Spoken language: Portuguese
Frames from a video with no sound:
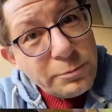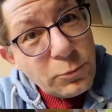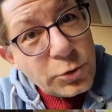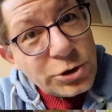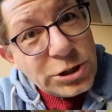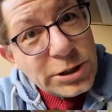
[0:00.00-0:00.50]

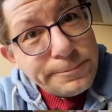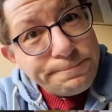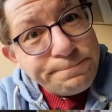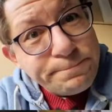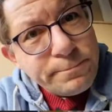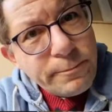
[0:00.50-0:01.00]
mudinha,
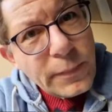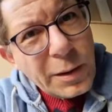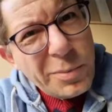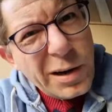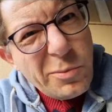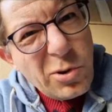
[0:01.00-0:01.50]

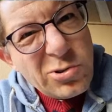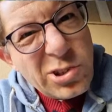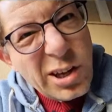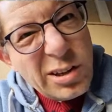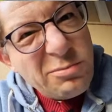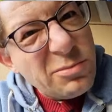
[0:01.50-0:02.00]

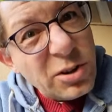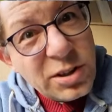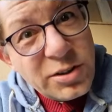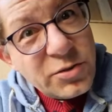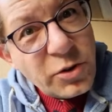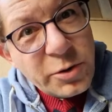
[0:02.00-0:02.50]
pré-bonsai,
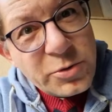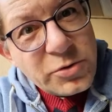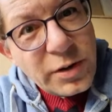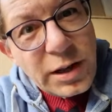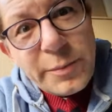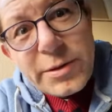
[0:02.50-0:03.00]
várias formas de
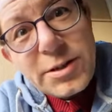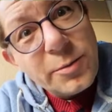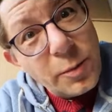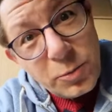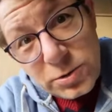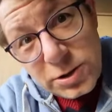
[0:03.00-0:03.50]
falar, mas é
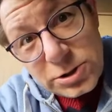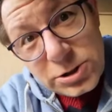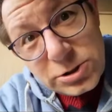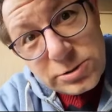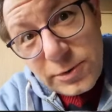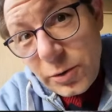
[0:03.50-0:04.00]
uma muda,
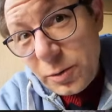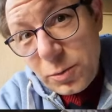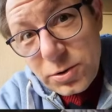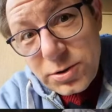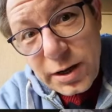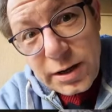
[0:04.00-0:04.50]
gente, não é um
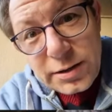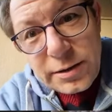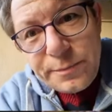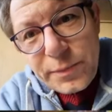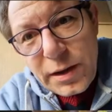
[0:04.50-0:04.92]
bonsai ainda.